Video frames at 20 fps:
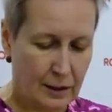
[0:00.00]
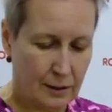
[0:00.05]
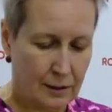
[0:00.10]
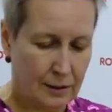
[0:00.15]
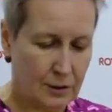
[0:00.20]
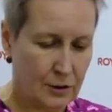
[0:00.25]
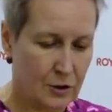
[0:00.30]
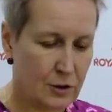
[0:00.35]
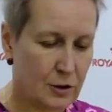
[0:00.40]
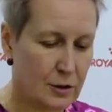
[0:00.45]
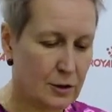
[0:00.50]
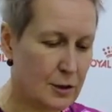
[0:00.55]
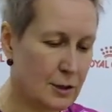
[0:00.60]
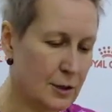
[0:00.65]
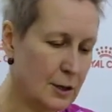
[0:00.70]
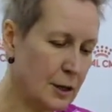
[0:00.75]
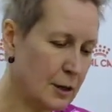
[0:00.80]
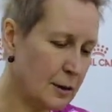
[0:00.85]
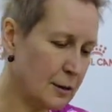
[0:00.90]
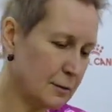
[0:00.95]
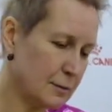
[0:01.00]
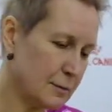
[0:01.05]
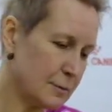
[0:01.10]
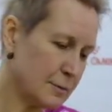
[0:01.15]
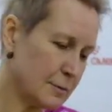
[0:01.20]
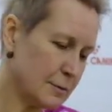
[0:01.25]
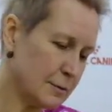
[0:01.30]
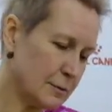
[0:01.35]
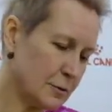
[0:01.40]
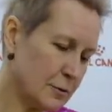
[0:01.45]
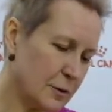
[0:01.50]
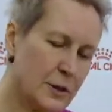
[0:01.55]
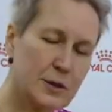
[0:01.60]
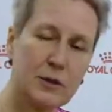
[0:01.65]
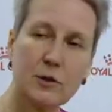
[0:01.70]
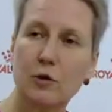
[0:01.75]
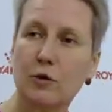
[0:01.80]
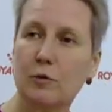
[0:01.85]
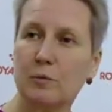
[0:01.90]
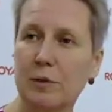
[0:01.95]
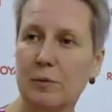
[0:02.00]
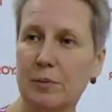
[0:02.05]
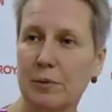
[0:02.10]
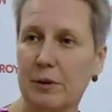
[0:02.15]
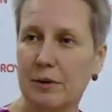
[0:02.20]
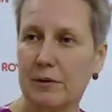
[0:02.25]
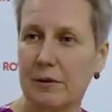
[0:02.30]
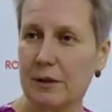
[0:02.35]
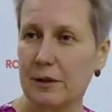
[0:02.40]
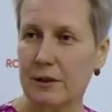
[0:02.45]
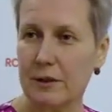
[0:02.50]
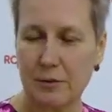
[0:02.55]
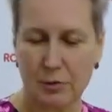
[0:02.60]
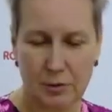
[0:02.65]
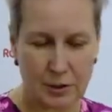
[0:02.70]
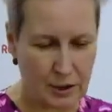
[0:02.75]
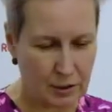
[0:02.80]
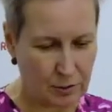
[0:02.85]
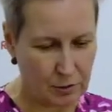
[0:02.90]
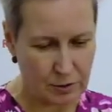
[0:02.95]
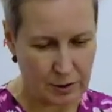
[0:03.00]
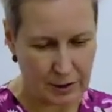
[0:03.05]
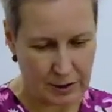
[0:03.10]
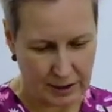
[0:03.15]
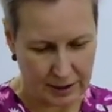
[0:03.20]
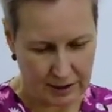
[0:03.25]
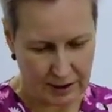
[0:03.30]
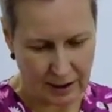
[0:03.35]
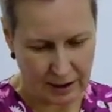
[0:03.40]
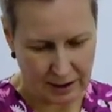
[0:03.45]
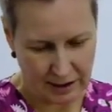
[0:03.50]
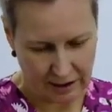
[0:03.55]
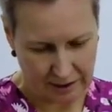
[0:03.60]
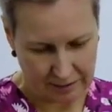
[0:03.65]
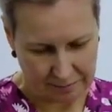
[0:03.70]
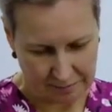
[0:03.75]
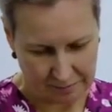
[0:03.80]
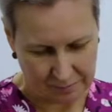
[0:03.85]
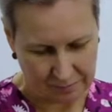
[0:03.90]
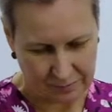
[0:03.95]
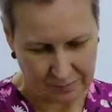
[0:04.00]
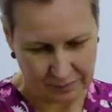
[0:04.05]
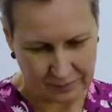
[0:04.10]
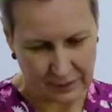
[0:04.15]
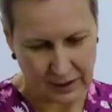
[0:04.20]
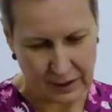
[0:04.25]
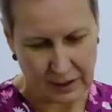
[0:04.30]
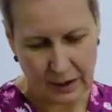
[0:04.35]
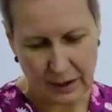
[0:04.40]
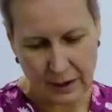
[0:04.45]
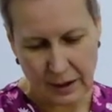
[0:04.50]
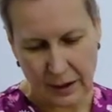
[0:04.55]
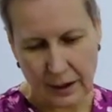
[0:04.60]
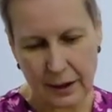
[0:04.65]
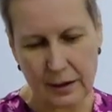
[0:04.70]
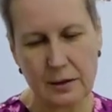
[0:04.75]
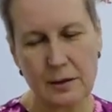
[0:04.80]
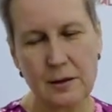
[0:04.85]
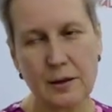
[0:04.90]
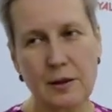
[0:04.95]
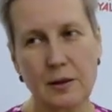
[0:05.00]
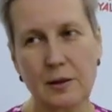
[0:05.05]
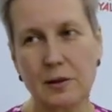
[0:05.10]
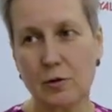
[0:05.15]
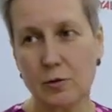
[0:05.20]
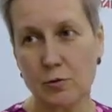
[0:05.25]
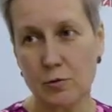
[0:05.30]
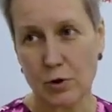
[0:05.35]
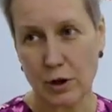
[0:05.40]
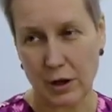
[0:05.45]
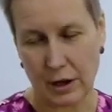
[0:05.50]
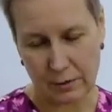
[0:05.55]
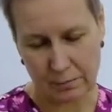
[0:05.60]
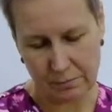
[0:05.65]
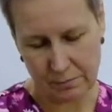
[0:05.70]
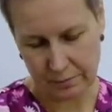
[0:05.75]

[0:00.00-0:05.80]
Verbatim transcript: Значит, итак, у вас дома появилось вот такое создание. Это не игрушка.